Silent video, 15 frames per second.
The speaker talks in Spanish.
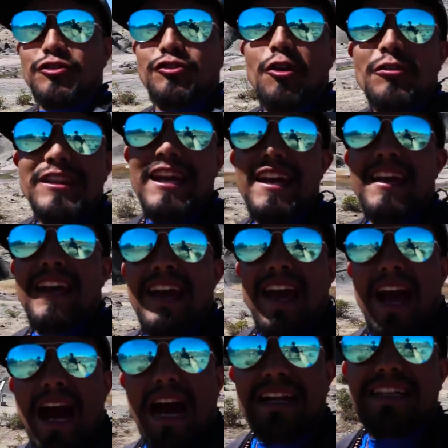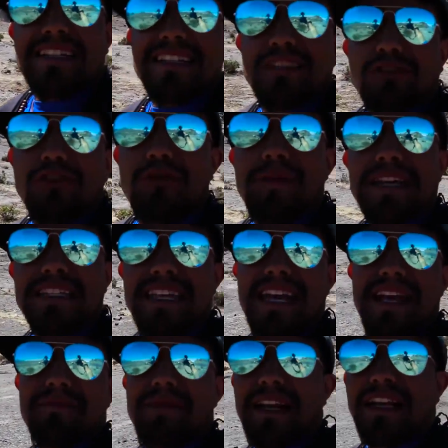donde? Aquícito nomás
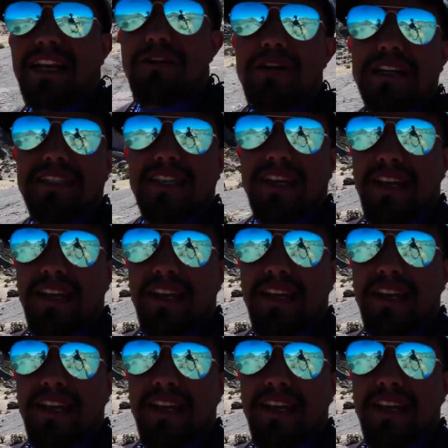en Marcahuasi.